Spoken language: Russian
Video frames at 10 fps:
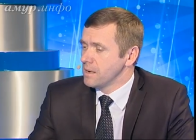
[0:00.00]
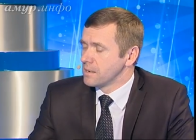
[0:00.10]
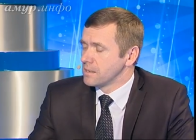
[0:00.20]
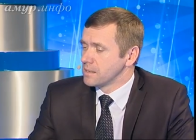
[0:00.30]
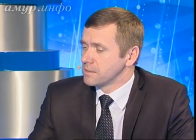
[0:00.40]

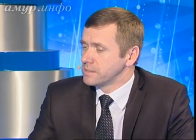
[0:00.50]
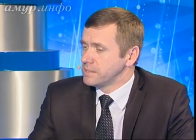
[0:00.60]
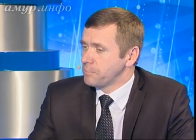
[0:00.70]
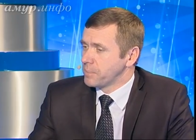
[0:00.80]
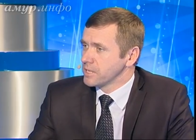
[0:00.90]
Э,
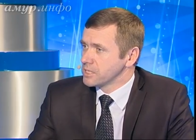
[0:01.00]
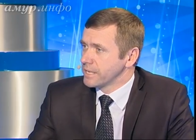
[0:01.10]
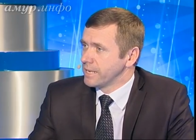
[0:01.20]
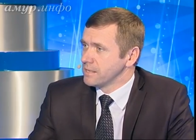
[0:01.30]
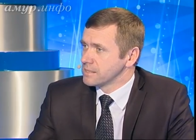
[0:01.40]
те
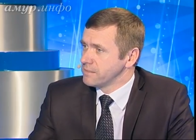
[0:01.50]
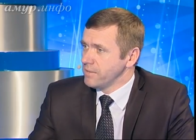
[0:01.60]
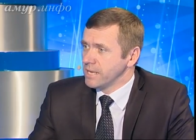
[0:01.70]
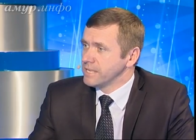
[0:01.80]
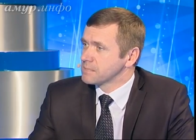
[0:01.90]
положительные
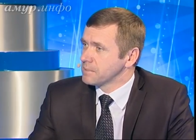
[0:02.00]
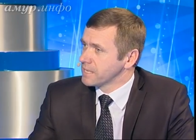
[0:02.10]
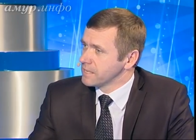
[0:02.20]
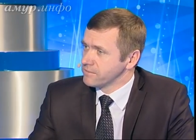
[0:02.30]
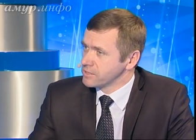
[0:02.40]
сдвиги,
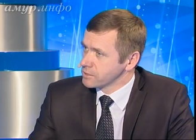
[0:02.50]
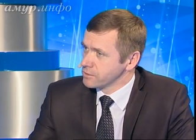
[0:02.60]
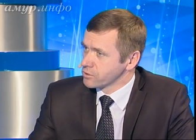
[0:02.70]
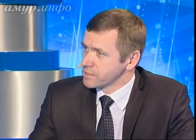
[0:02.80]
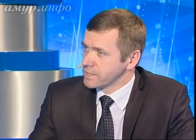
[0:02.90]
несмотря на все
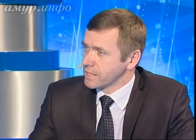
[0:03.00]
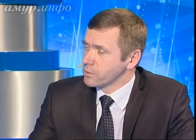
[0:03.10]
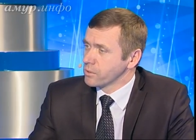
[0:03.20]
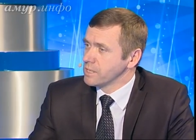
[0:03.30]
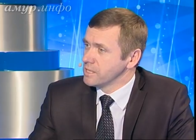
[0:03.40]
сложности,
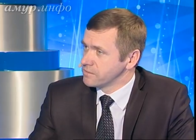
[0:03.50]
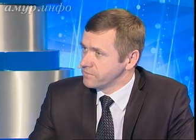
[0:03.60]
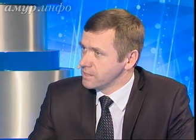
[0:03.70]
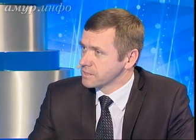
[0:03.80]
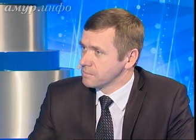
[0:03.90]
которые есть в
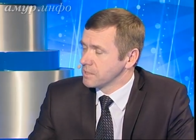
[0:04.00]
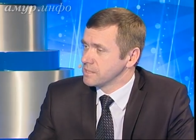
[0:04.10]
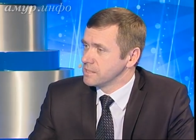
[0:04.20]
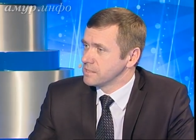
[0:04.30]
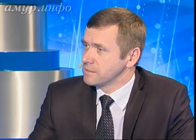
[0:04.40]
сельском
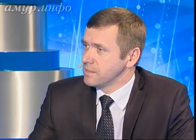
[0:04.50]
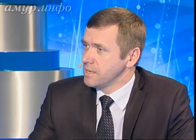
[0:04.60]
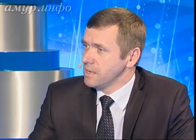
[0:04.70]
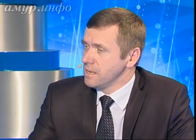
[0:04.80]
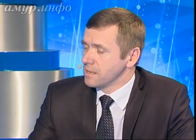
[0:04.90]
хозяйстве,
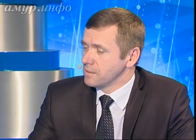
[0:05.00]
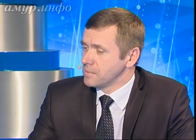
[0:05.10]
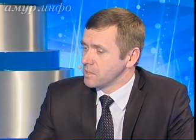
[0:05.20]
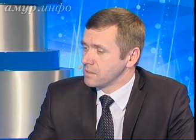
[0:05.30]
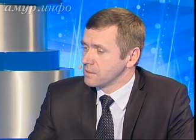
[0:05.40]

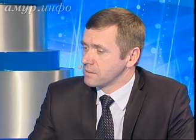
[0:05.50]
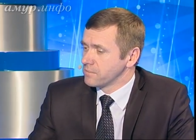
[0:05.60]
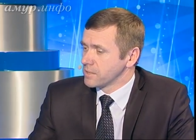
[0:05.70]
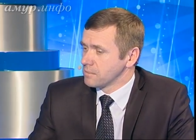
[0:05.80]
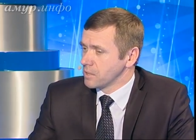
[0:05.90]
мы э,
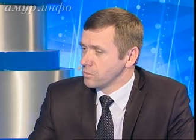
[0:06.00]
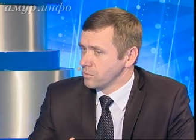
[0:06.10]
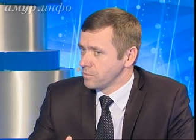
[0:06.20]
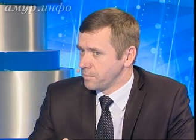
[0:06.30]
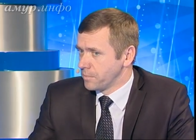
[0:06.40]
в этом
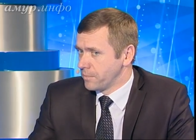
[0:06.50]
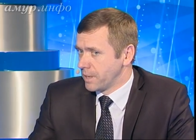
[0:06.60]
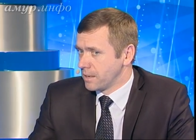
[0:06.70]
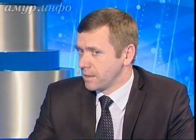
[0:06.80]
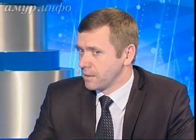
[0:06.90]
году
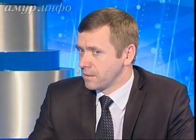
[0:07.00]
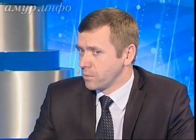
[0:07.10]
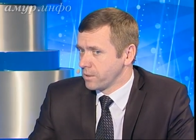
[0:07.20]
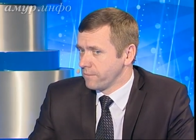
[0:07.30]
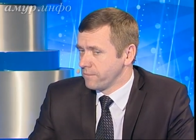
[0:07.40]
на,
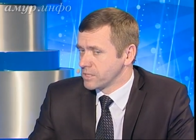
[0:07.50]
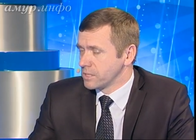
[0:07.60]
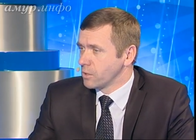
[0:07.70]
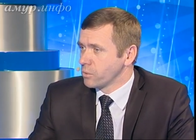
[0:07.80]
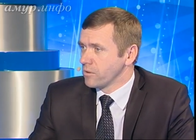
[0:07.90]
выше
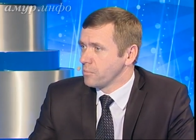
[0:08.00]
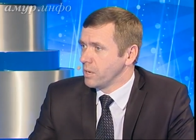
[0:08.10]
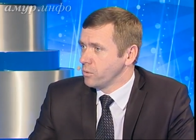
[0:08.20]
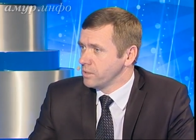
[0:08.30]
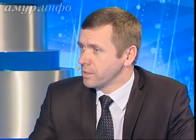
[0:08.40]
на уровень
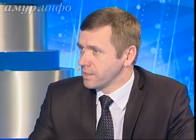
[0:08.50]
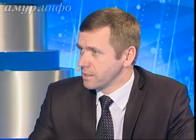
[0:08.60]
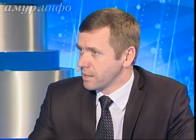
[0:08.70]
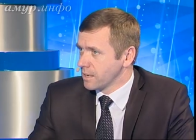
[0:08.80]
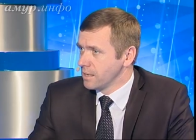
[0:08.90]
миллион
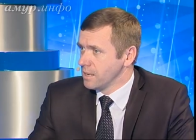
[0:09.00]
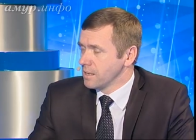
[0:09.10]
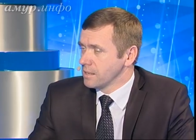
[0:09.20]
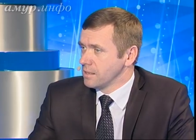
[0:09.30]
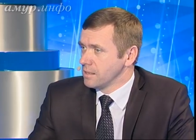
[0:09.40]
гектар,
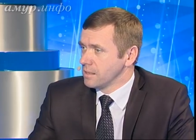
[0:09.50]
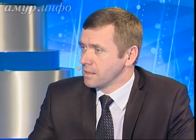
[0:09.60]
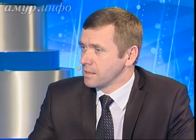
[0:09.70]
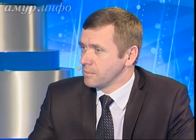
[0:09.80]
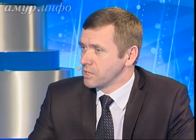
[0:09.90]

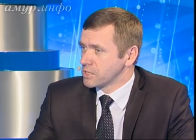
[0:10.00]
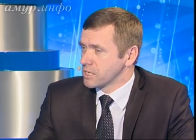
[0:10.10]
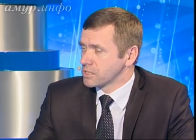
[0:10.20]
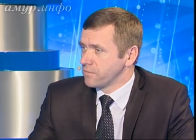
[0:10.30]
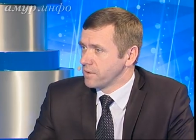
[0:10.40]
и на
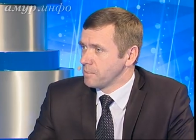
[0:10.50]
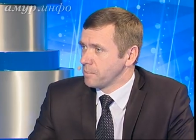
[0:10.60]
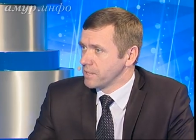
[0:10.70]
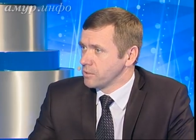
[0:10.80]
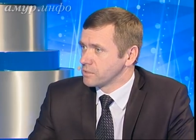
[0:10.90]
ближайшее время
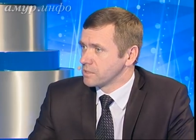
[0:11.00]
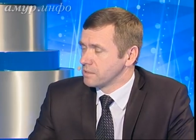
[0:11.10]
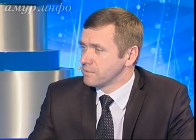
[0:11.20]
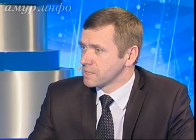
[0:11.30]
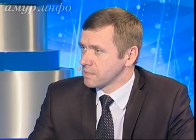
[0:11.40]
планируется до
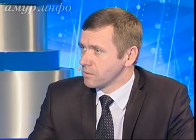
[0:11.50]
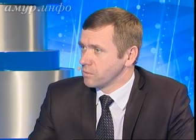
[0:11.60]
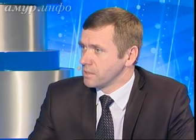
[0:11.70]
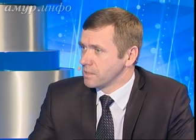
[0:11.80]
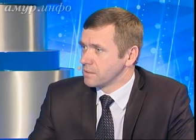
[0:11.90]
2020
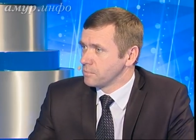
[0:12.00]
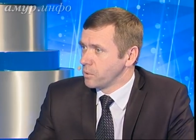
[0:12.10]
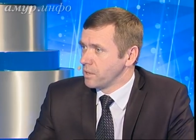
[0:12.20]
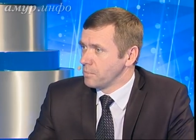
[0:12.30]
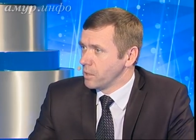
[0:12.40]
года
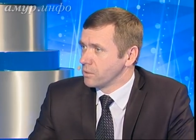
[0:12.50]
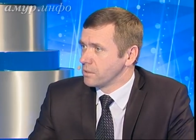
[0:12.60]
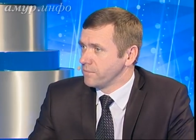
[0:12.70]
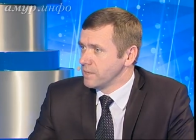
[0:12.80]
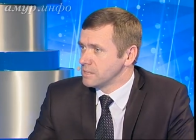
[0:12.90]
более
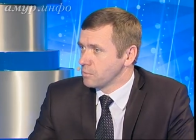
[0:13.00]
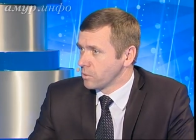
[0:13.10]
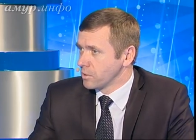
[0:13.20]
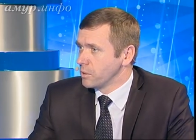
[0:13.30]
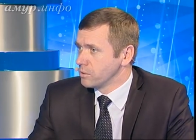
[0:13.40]
миллион двести,
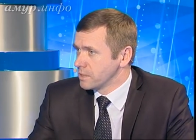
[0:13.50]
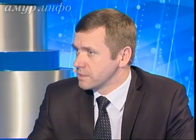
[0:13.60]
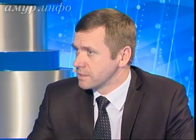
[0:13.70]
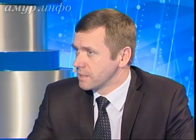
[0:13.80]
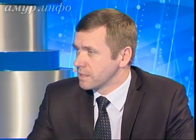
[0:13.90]
около миллион
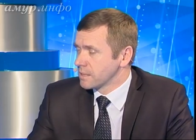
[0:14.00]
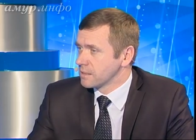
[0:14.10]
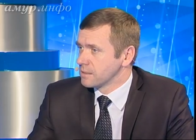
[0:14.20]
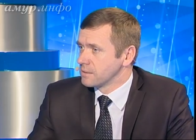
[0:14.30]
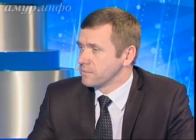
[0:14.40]
триста
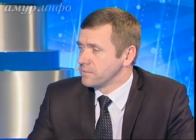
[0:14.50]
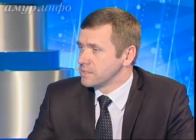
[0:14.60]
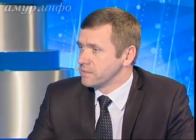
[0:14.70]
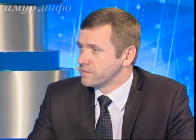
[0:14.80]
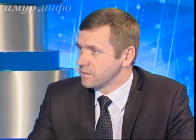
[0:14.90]
гектар
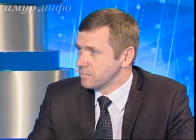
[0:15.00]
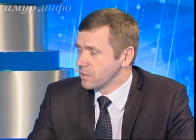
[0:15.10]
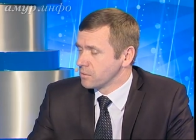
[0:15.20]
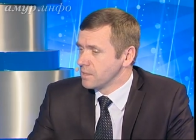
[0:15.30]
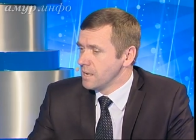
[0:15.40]
ввести все в
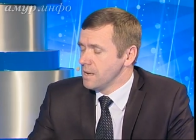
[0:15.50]
оборот.